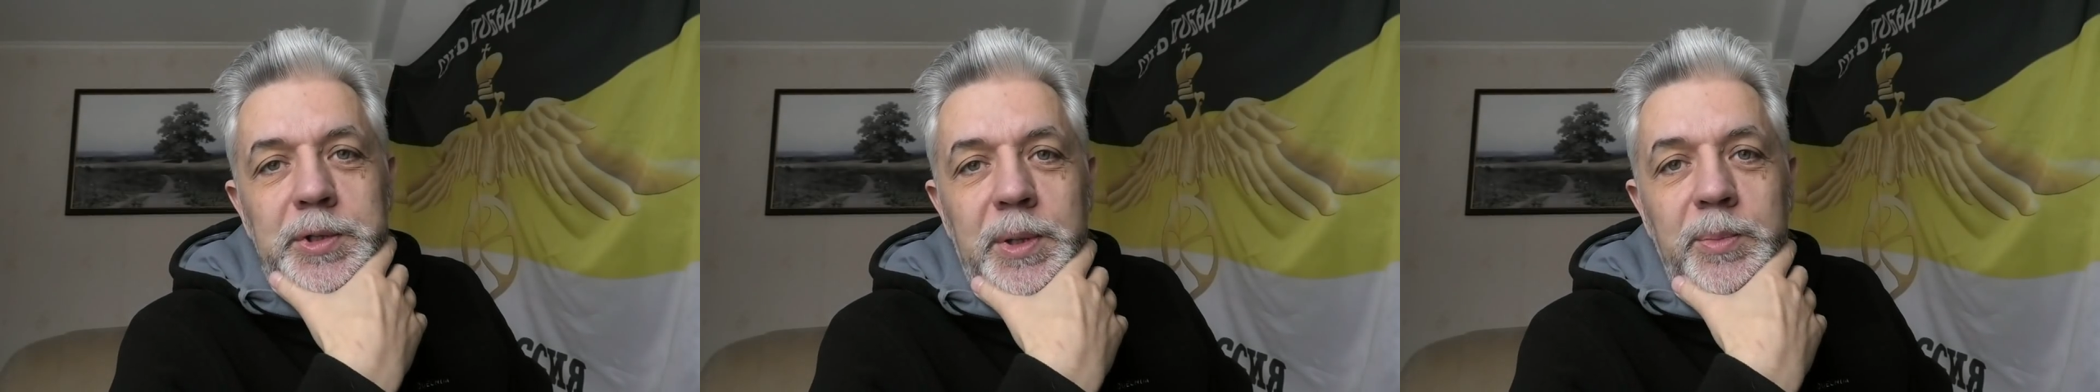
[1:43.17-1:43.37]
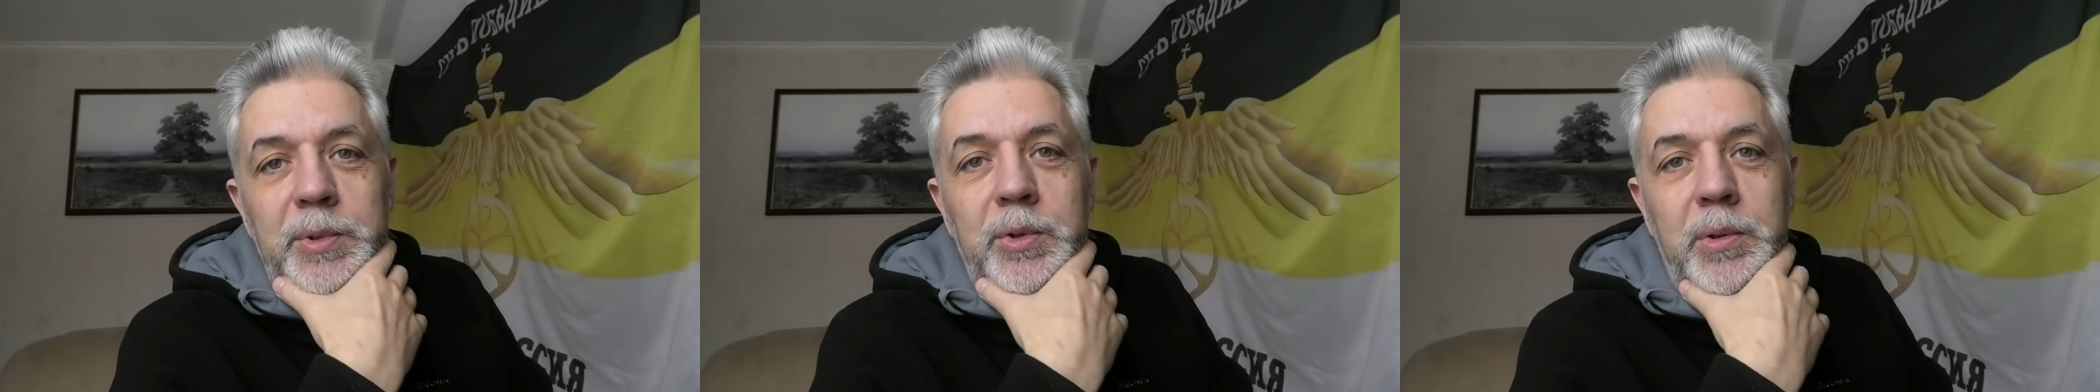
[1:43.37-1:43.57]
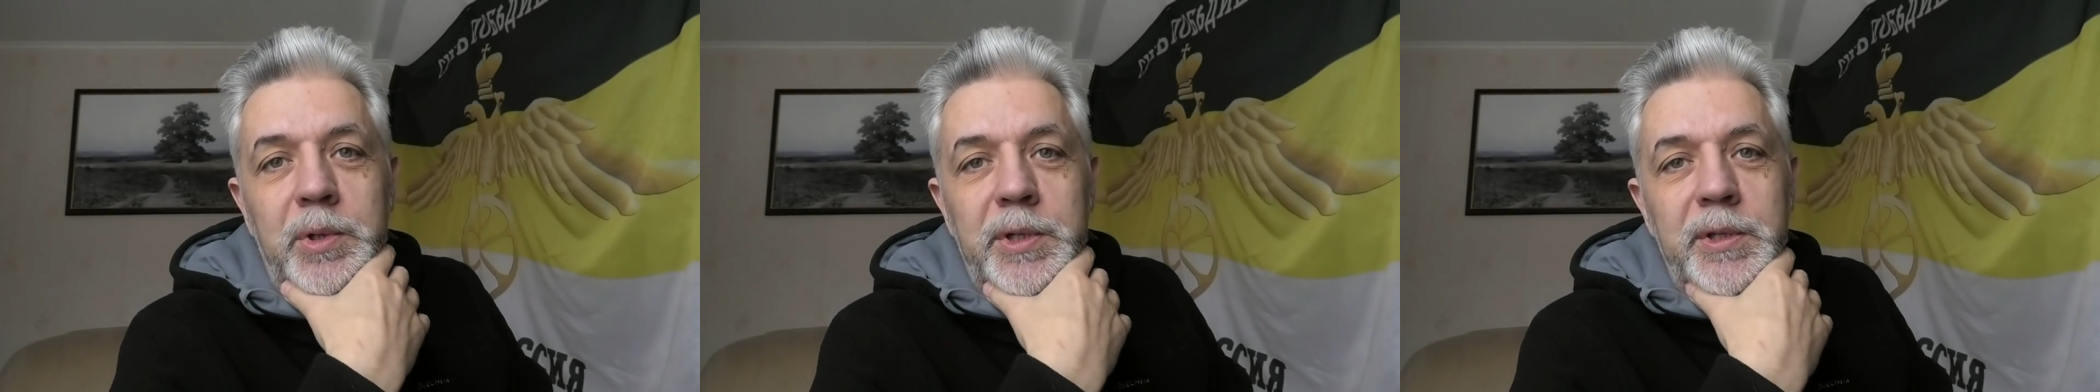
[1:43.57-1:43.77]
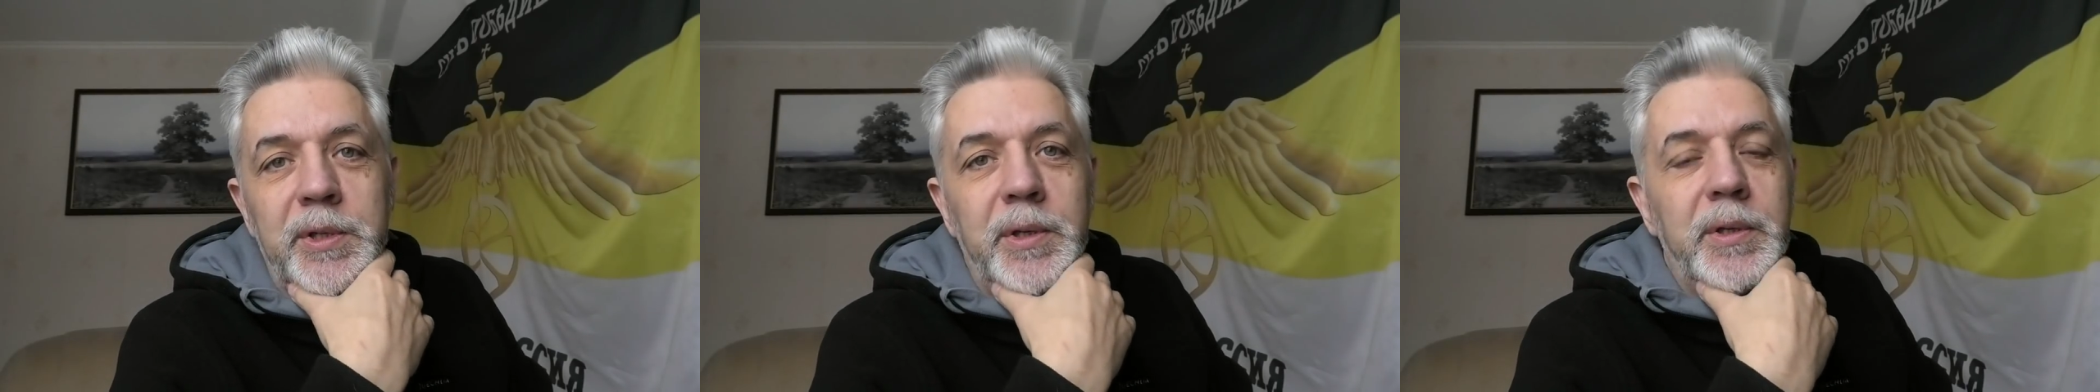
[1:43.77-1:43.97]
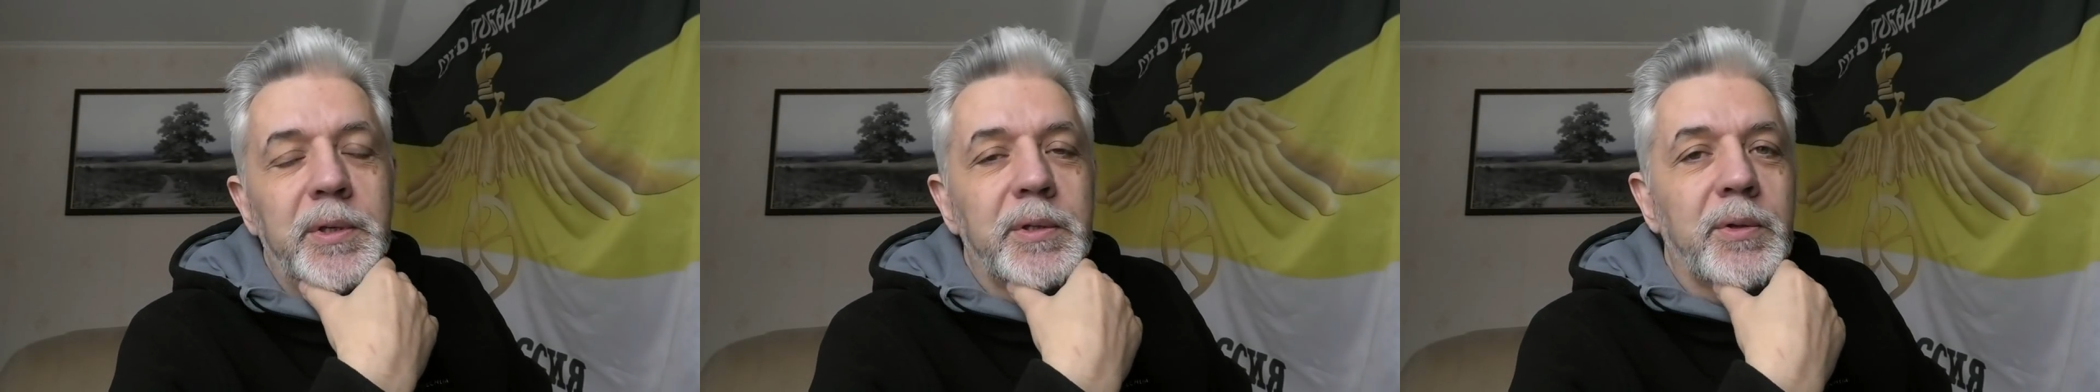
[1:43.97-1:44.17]
на много
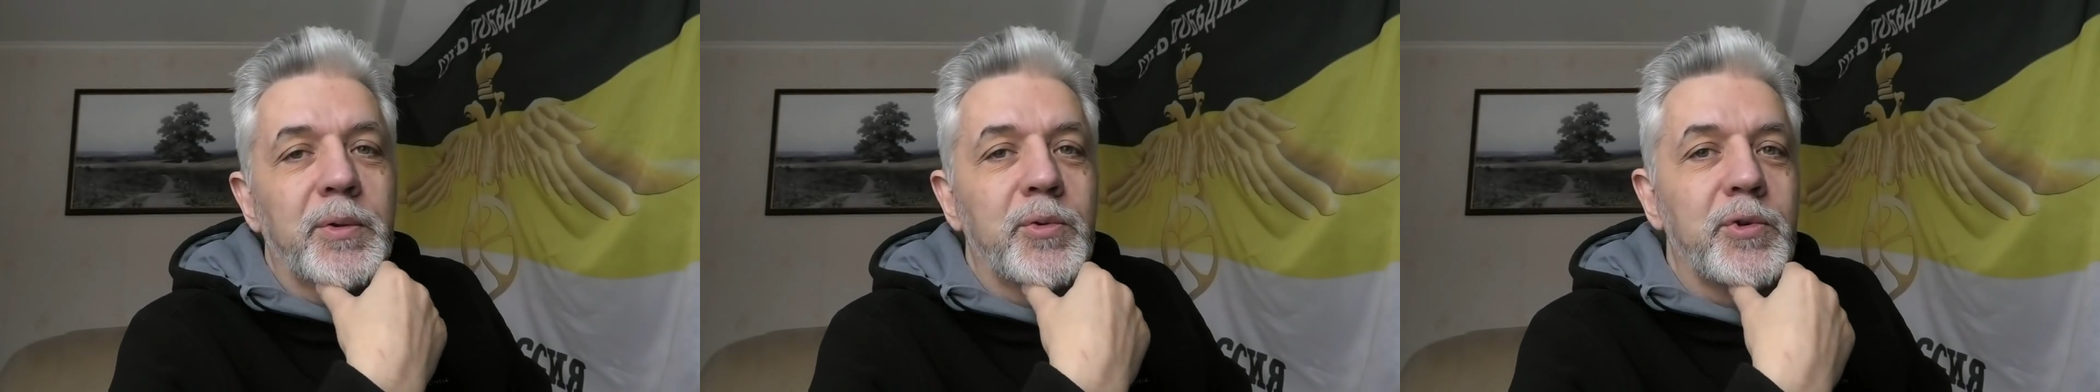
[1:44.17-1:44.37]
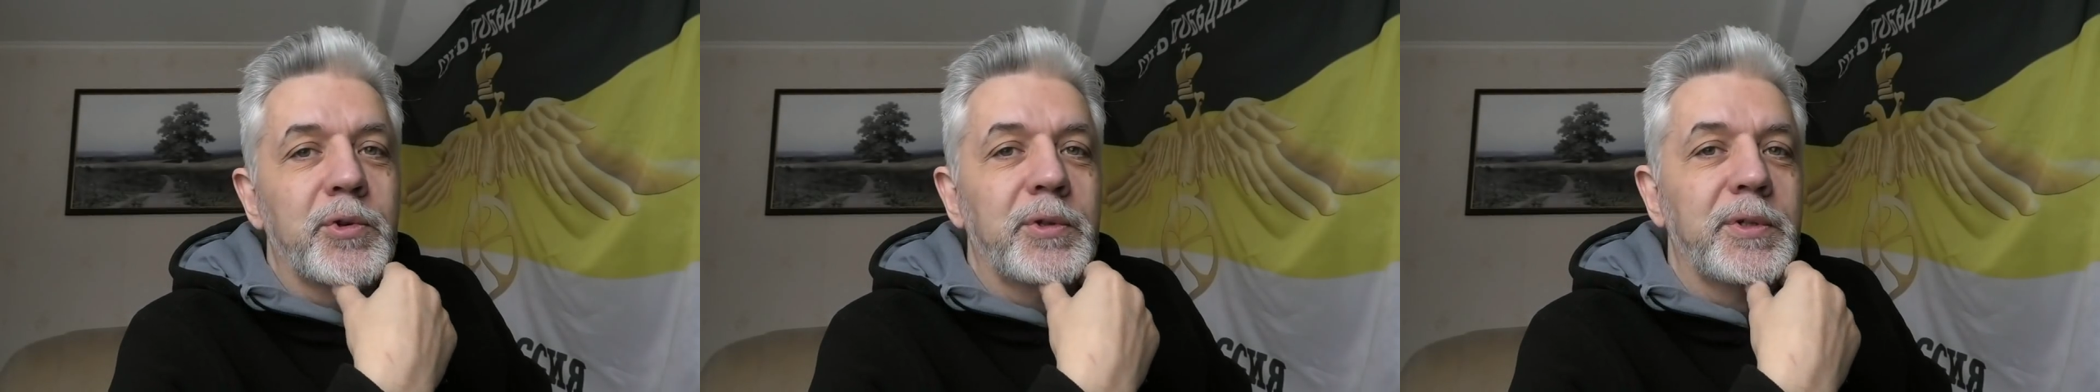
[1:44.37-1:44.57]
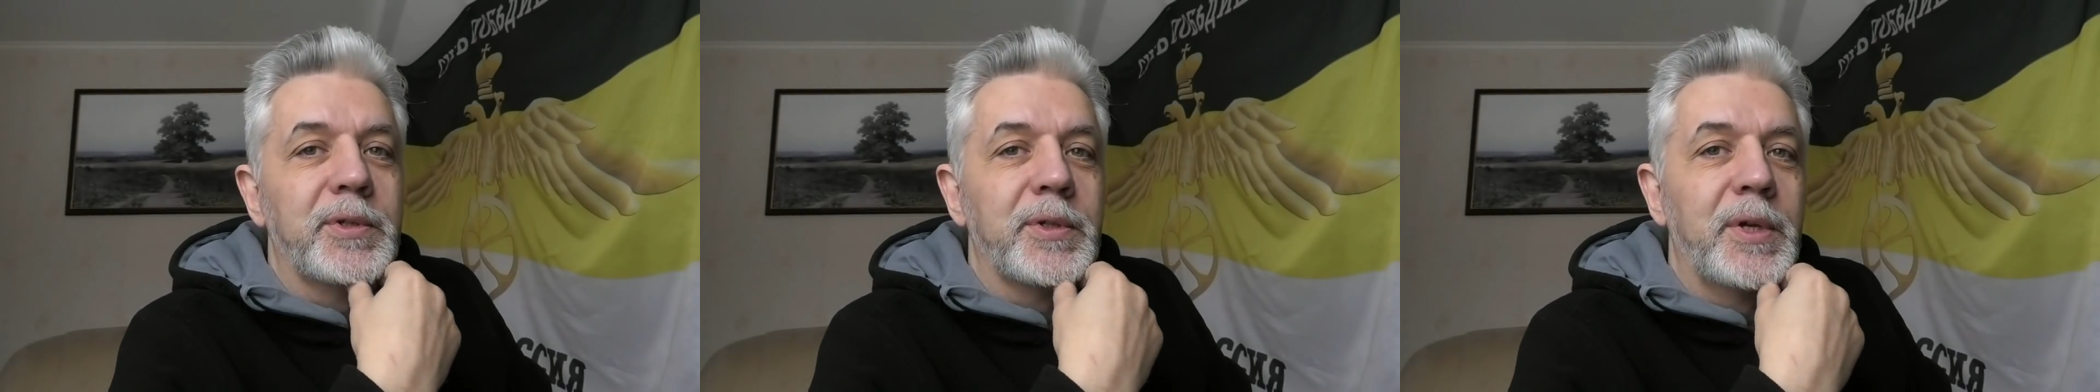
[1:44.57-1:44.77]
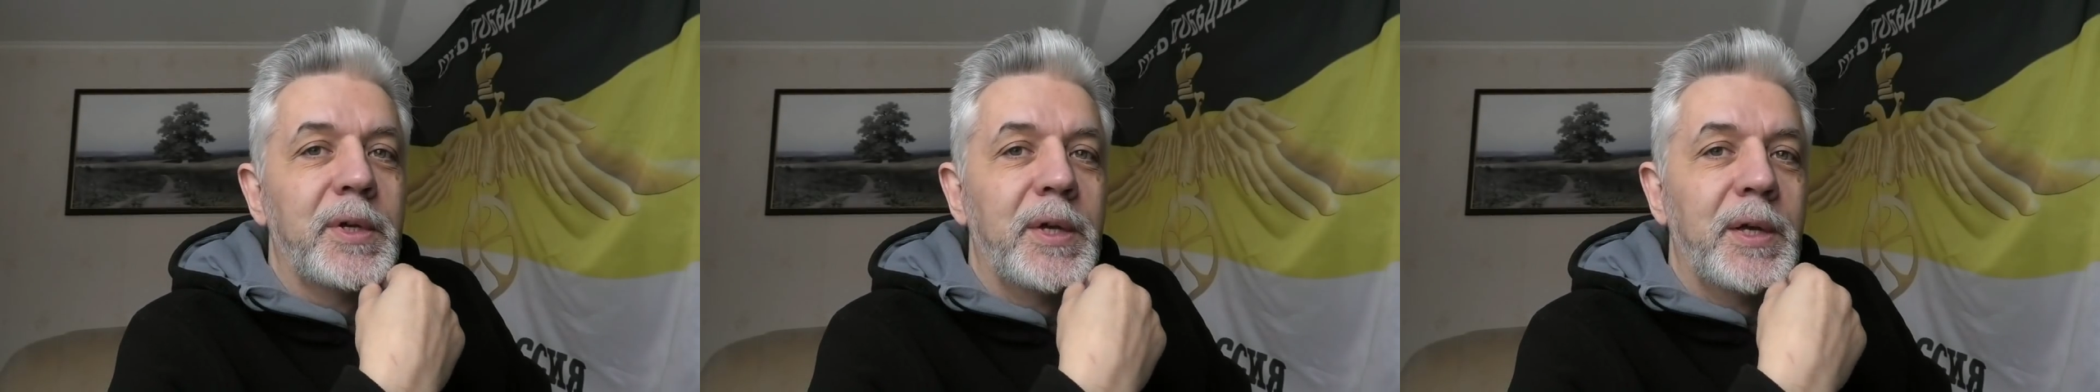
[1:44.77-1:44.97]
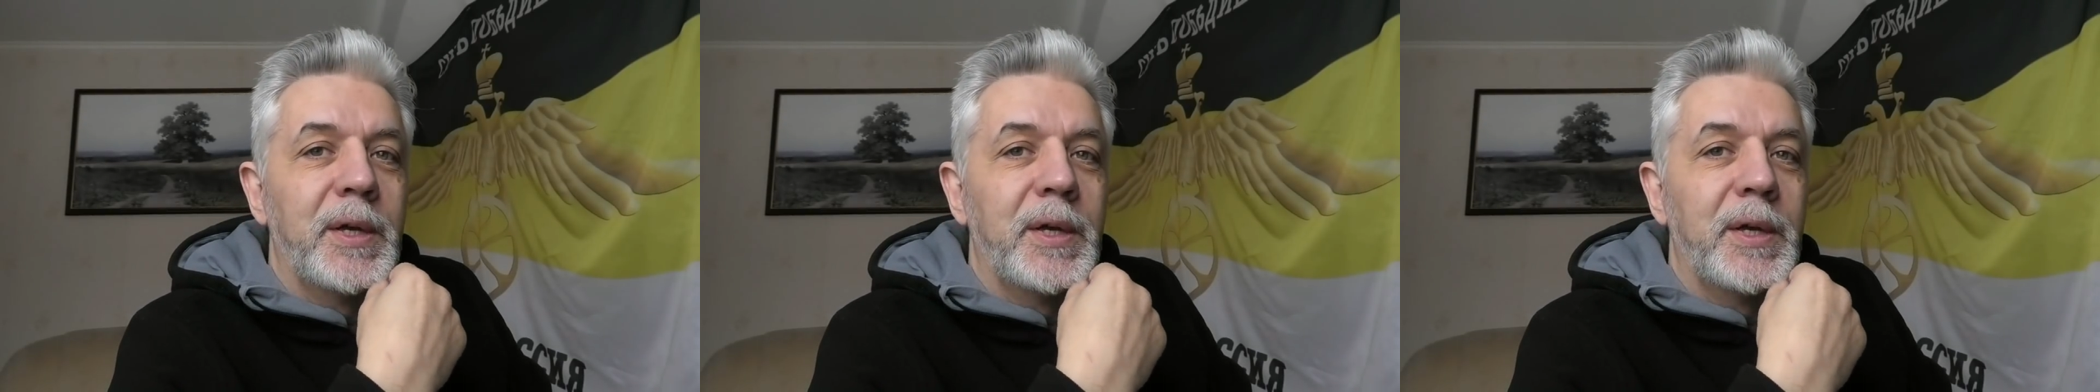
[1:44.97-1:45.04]
дней отключилось